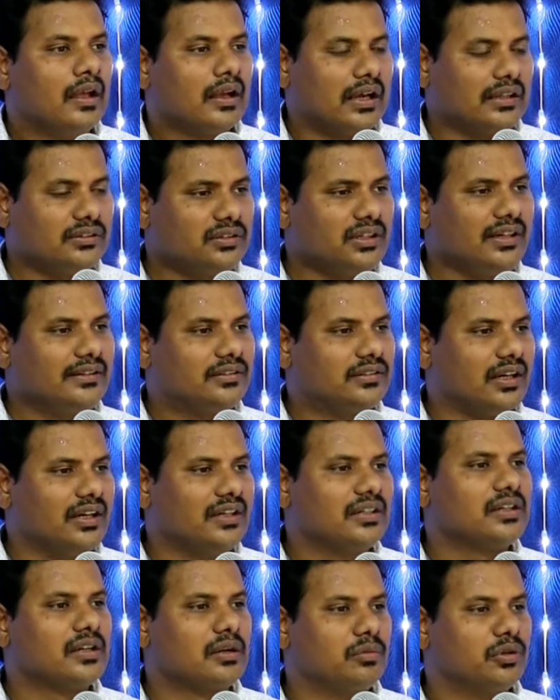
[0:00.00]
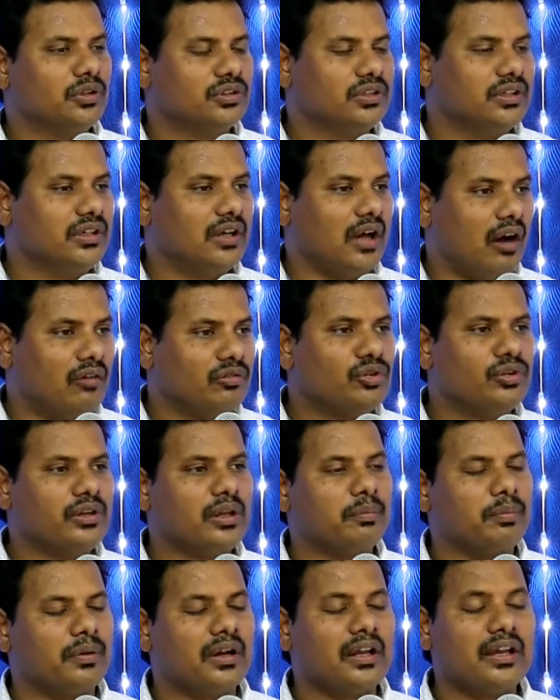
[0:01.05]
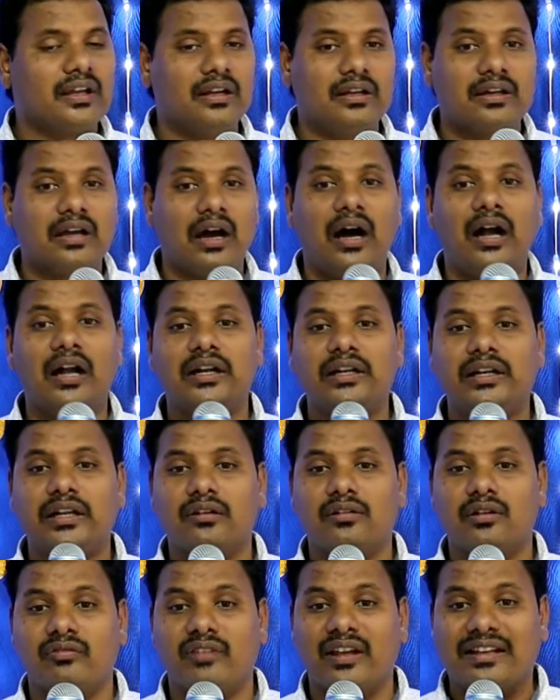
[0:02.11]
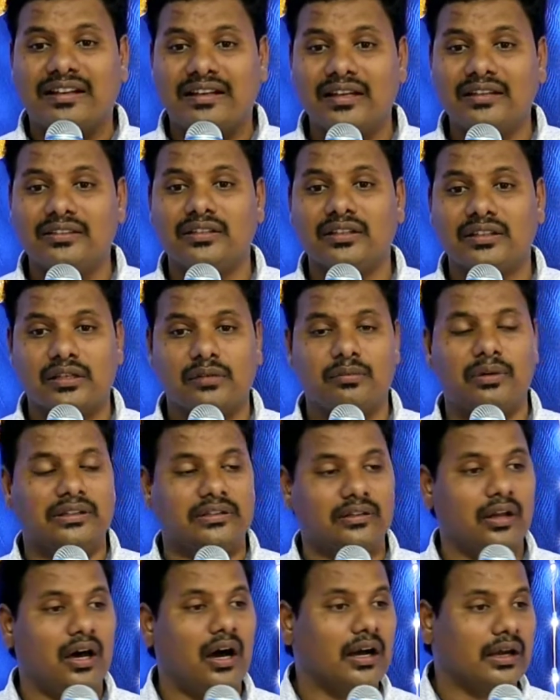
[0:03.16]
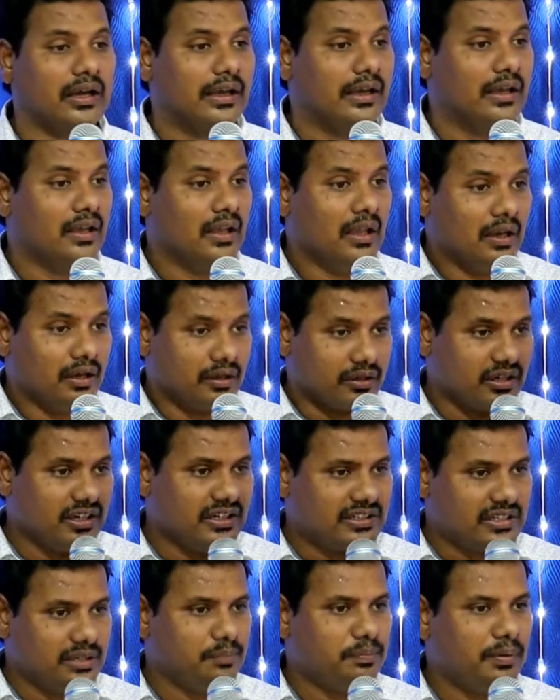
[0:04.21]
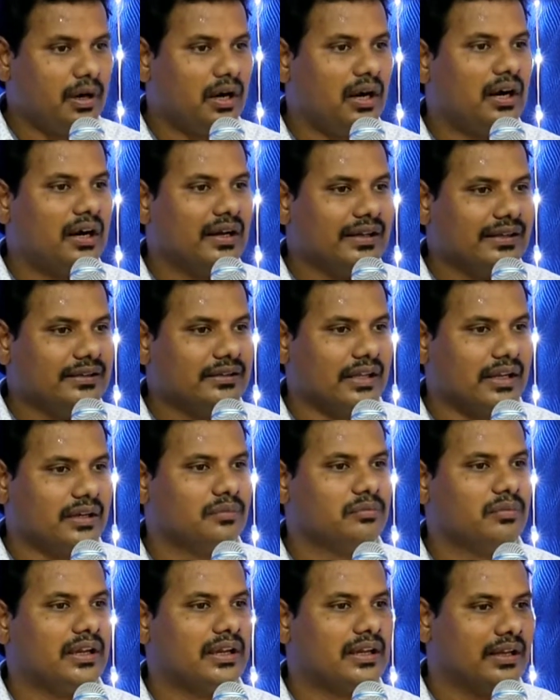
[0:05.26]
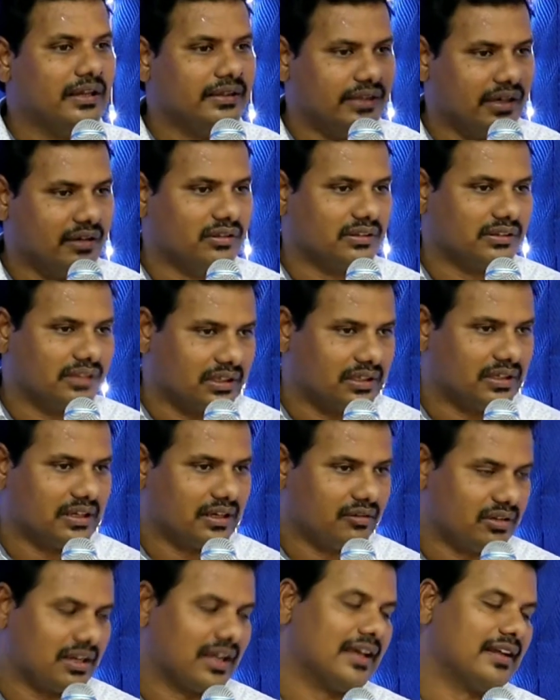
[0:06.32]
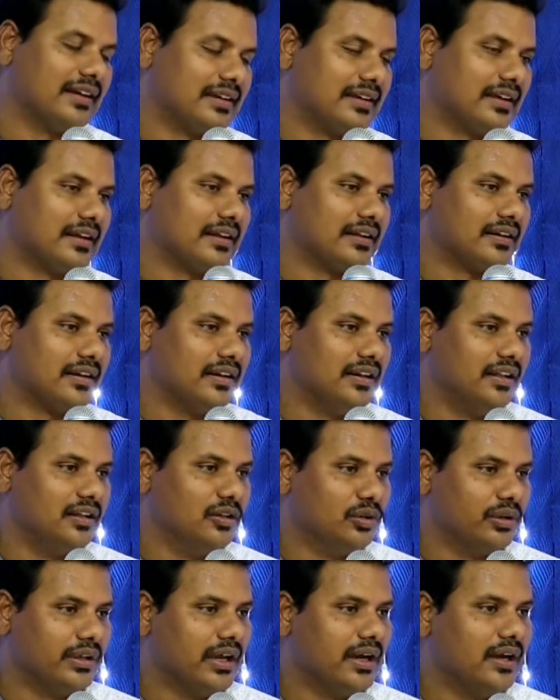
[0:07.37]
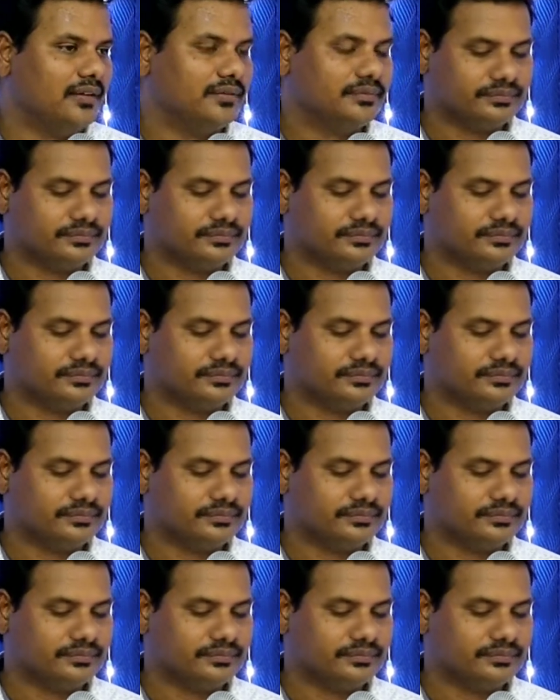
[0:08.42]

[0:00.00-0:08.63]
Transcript: கத்தரை தேடுகிற போது அவருடைய பிள்ளைகளுக்கு ஆண்டவர் வெக்கத்துக்கு பதிலாக ரெட்டிப்பான நன்மைகளை தேவன் தருகிறவராக இருக்கிறார் அலையலூயா